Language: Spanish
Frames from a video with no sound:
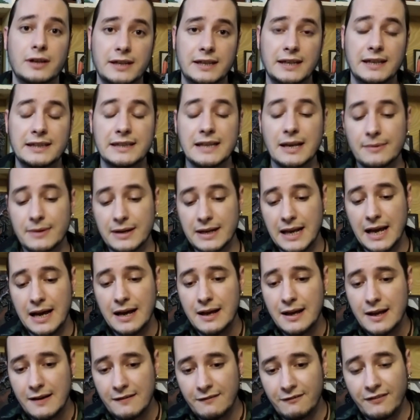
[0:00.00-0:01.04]
En esta
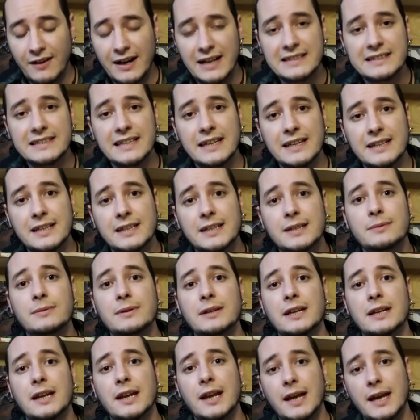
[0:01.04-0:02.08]
vela vas a
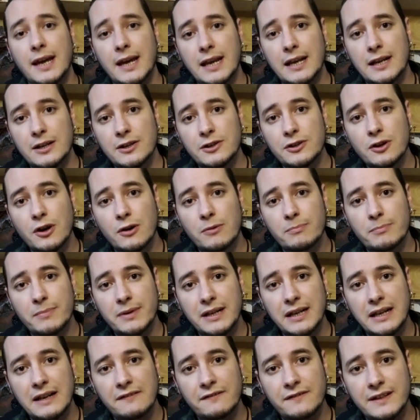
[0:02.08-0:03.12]
escribir el nombre,
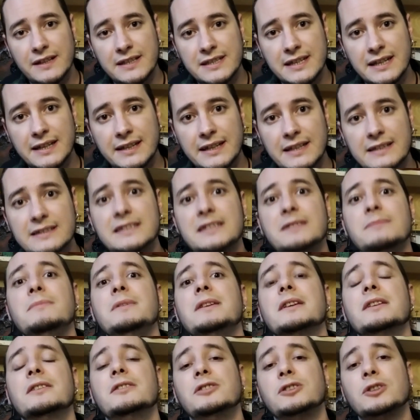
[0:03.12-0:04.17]
y la fecha de
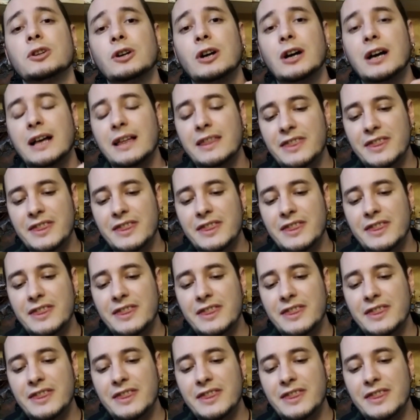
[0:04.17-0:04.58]
nacimiento,